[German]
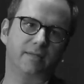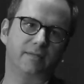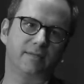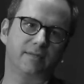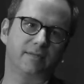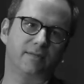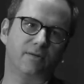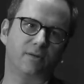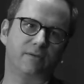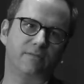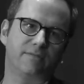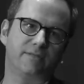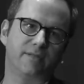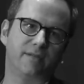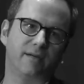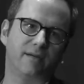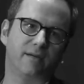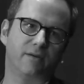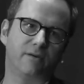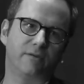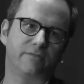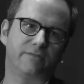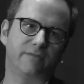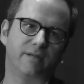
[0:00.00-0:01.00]
dieses auf
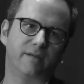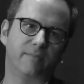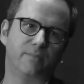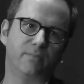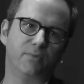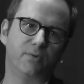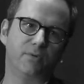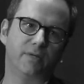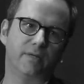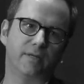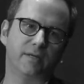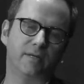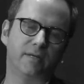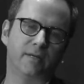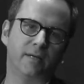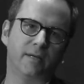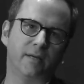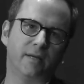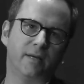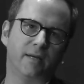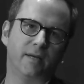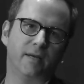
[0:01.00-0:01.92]
der, auf der Bühne